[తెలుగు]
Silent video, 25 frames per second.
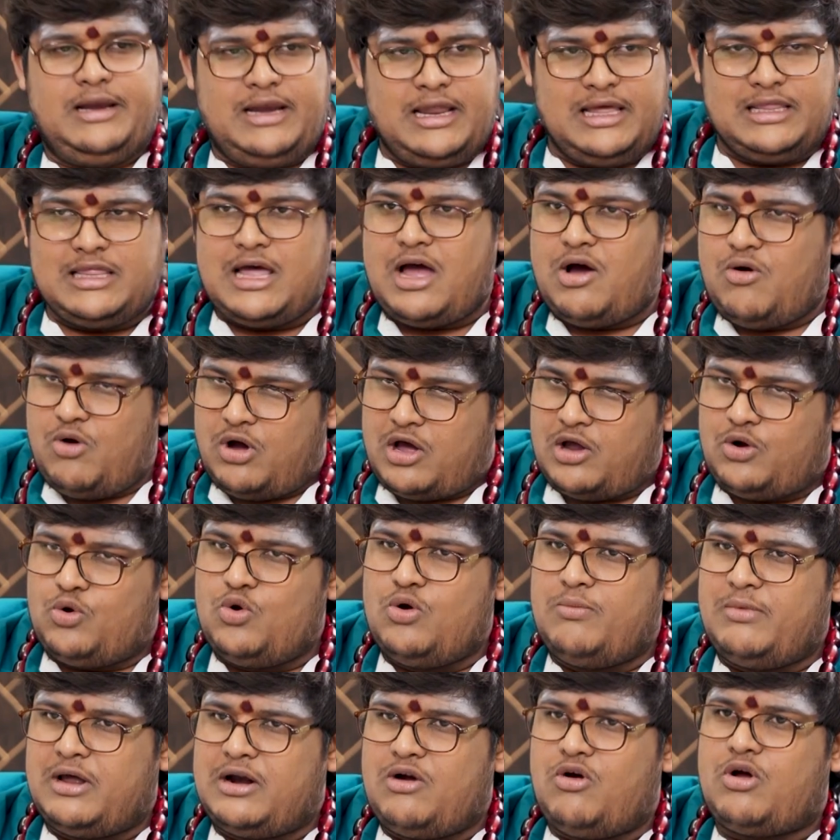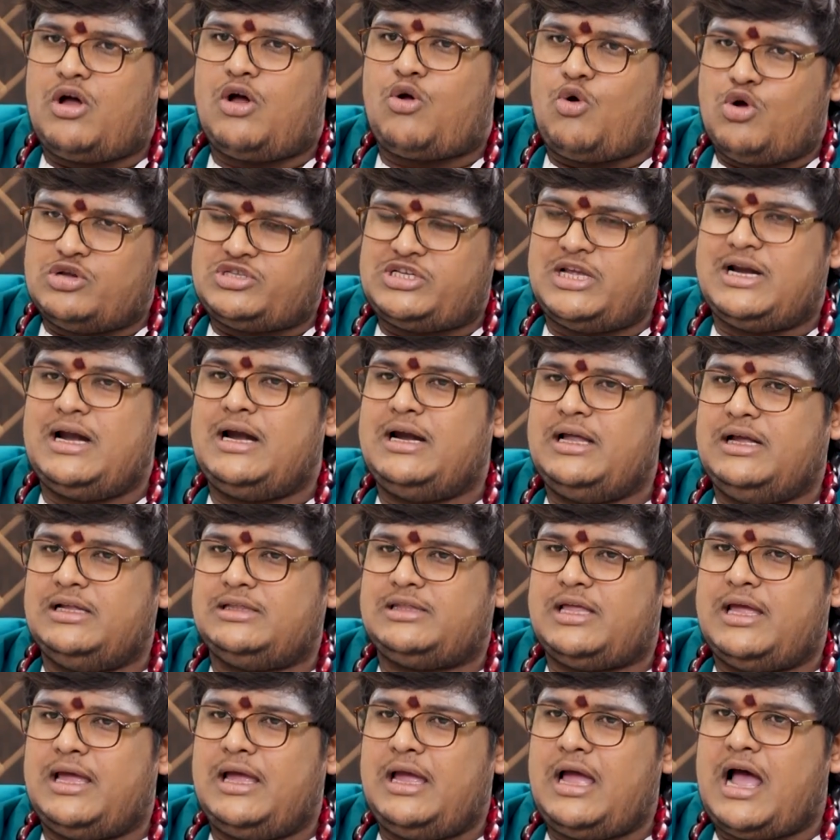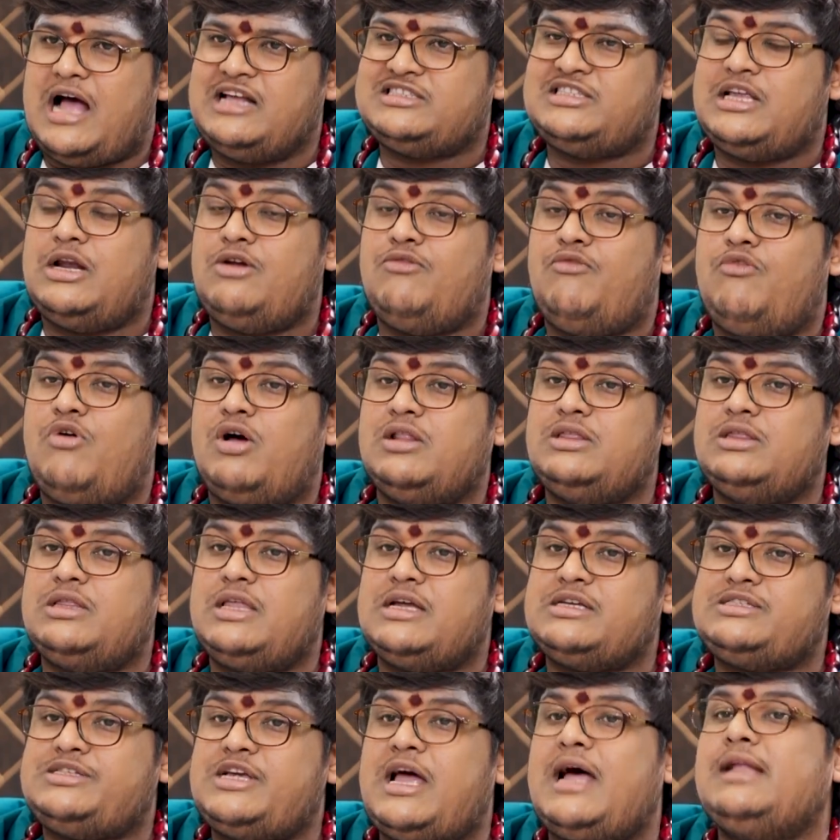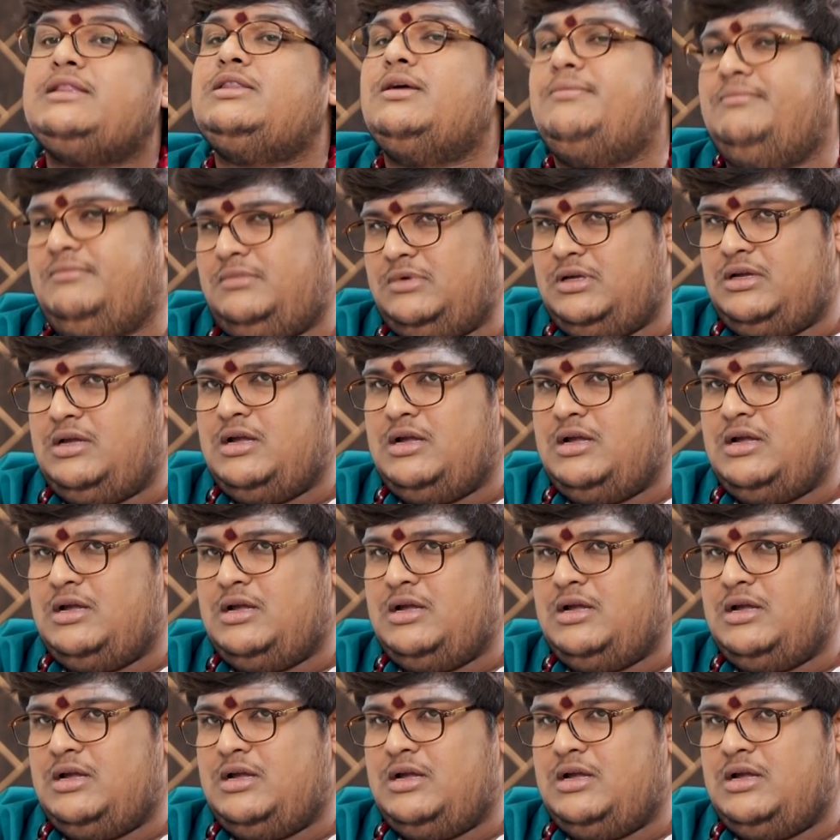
లేదా ఒక రూమర్ ఒక క్వశ్చన్ అడిగితే అసలు వంద శాతం